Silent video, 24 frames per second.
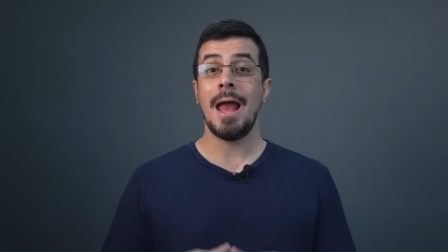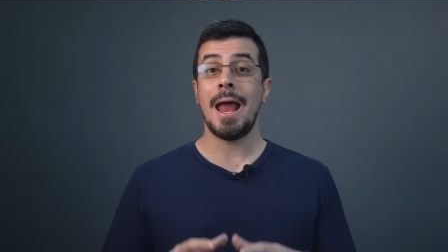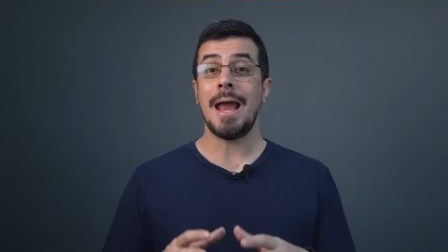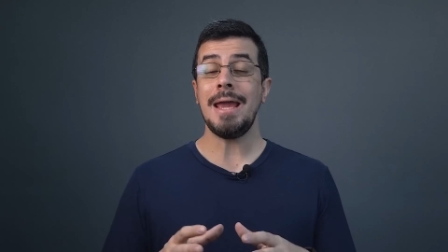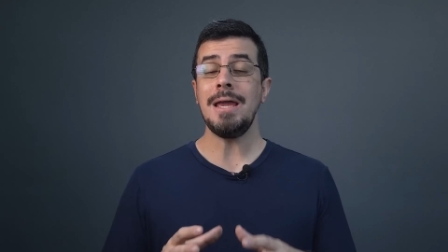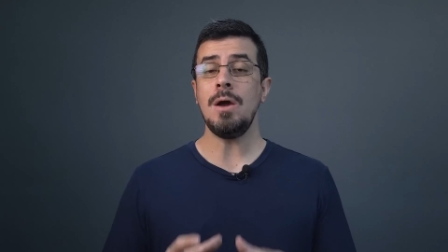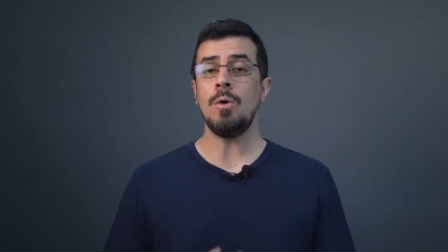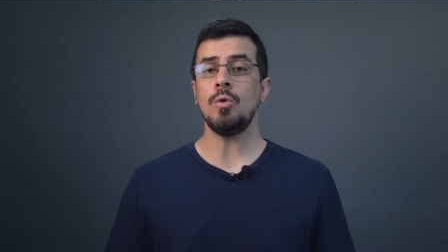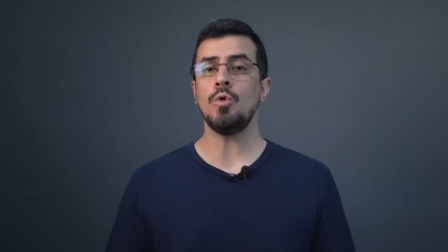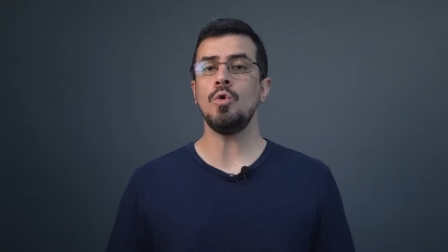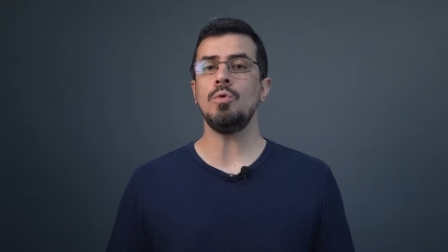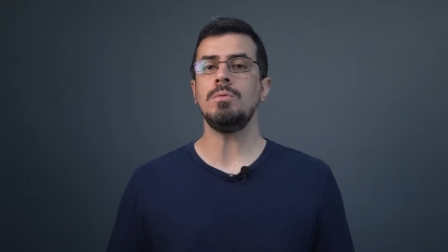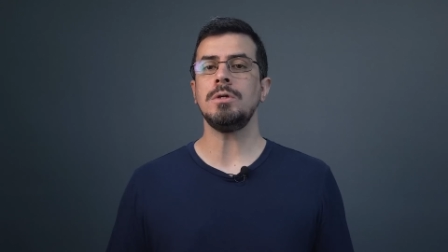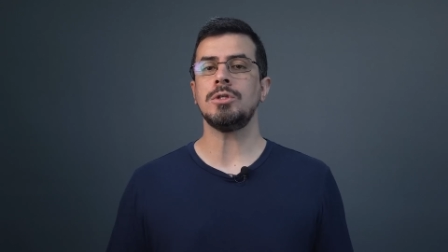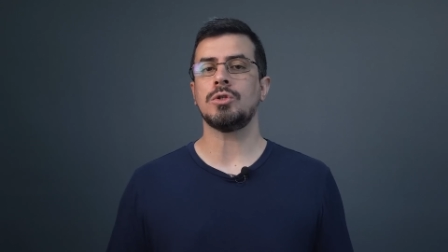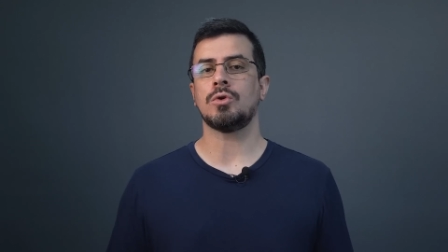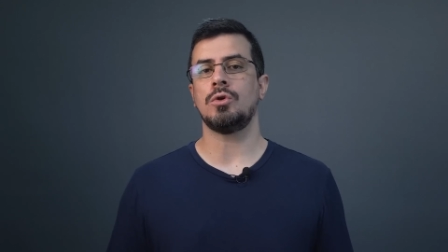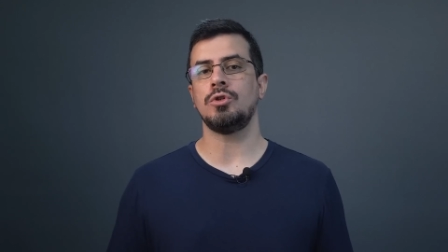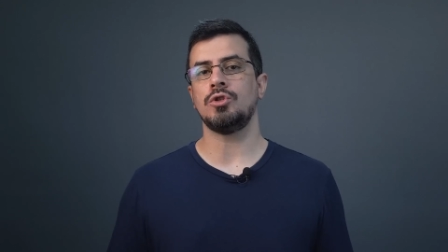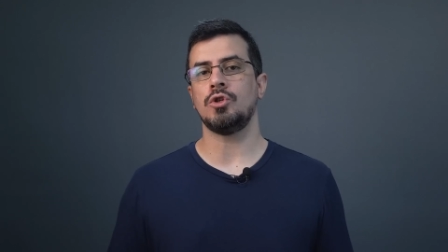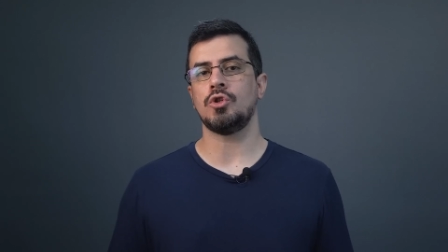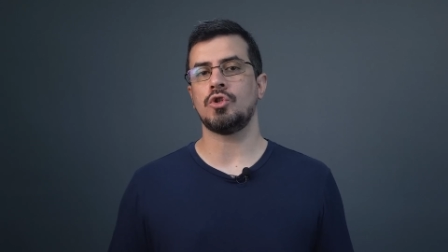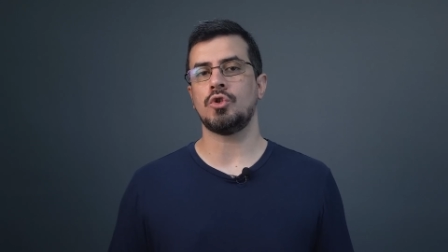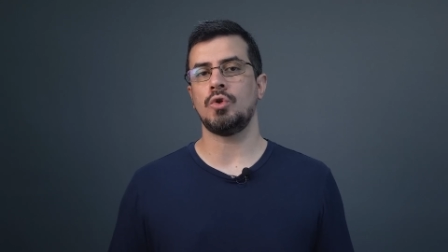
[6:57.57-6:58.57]
Em algumas
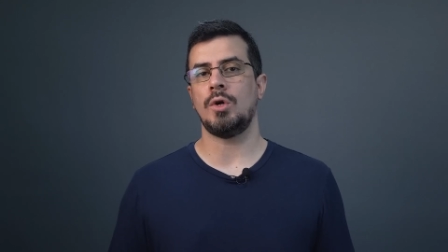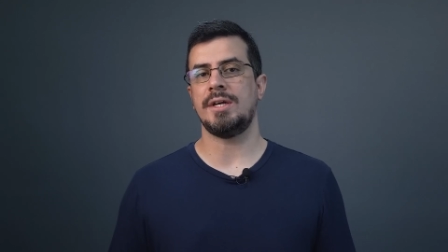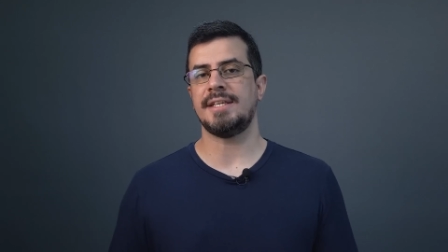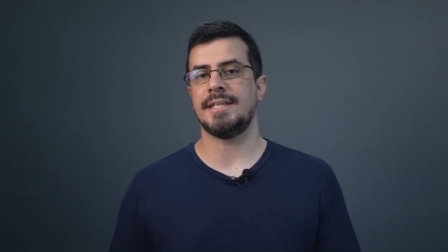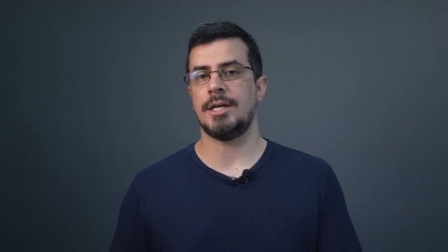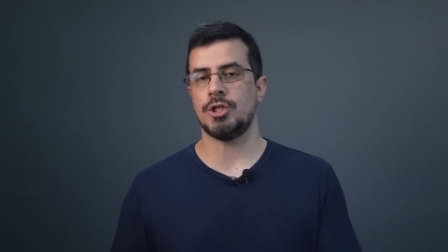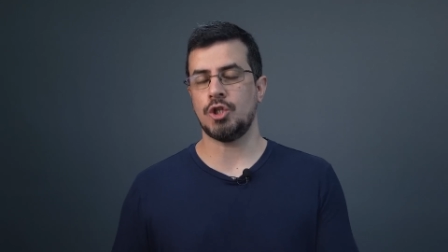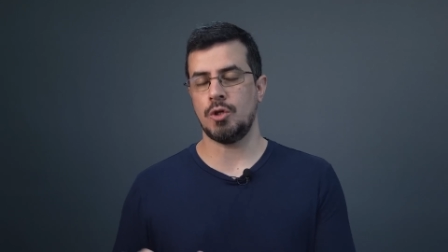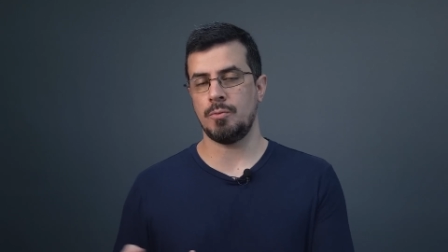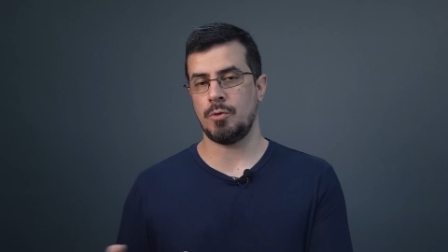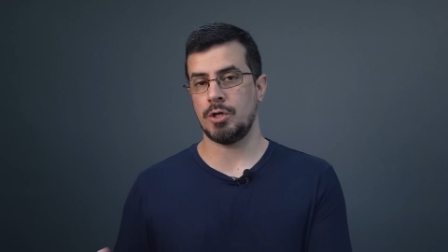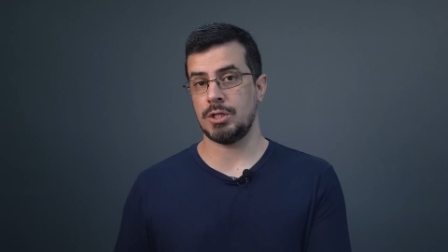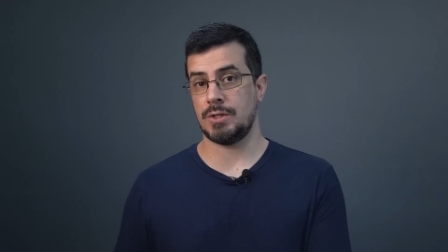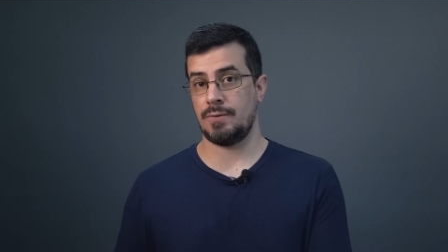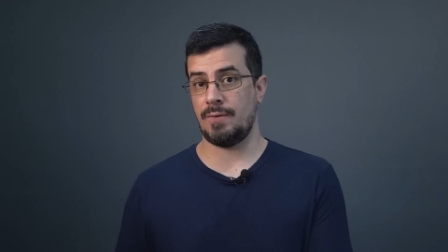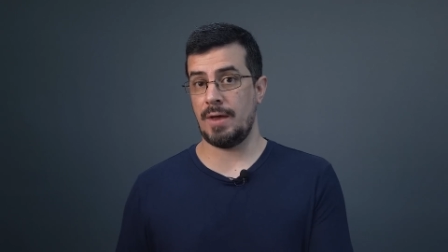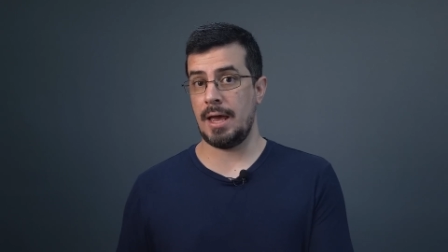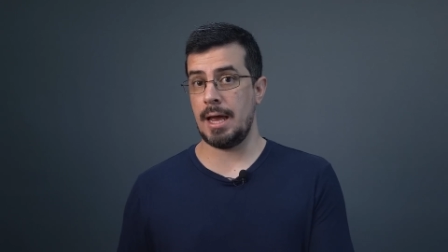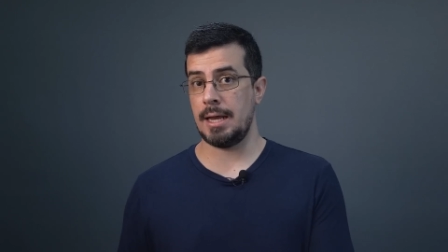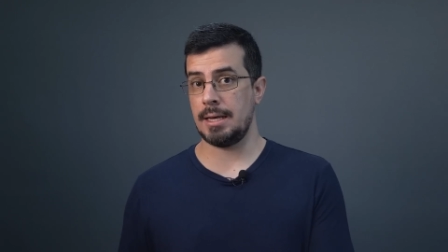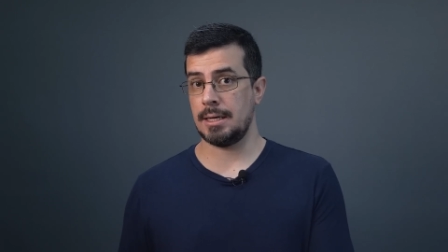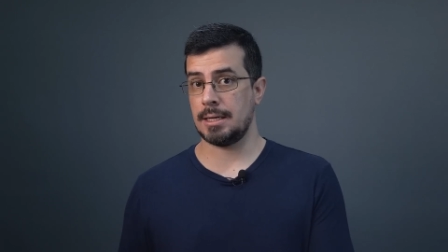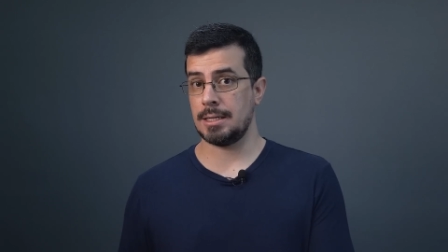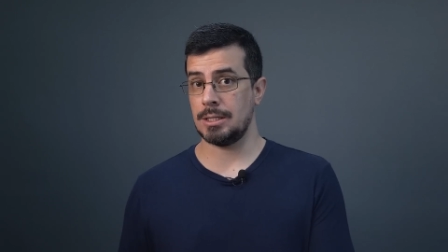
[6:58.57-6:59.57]
condições
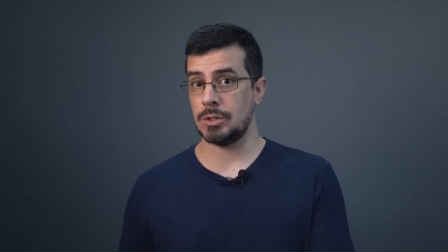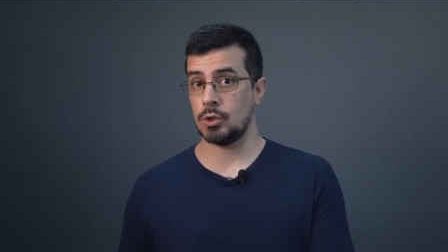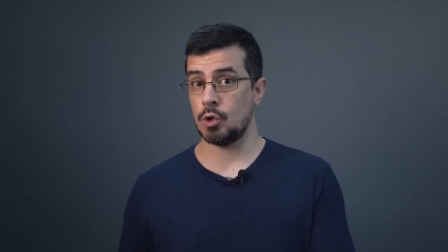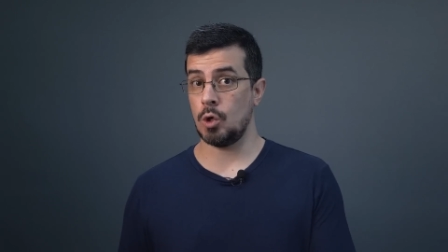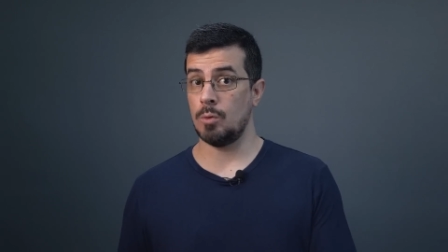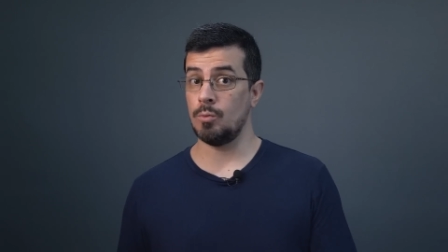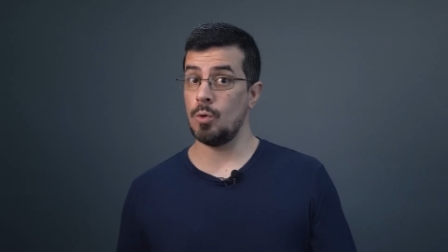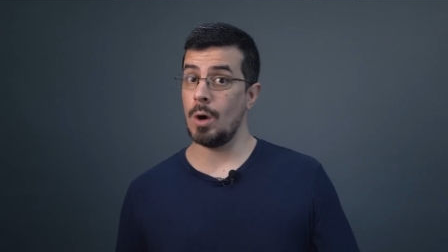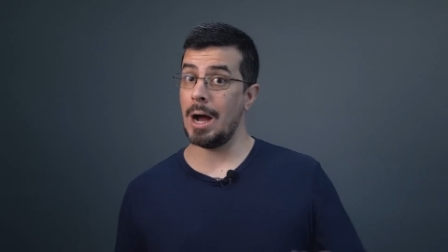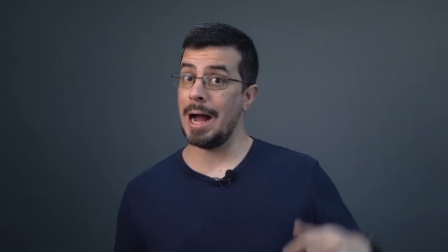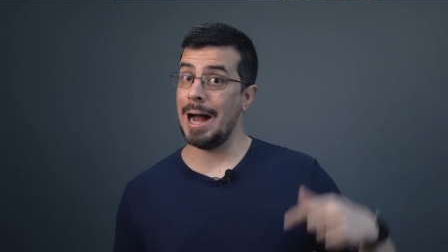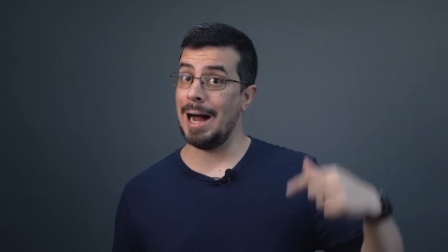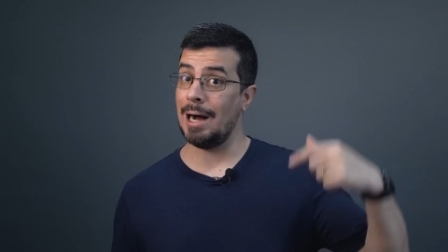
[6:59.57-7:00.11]
atmosféricas, como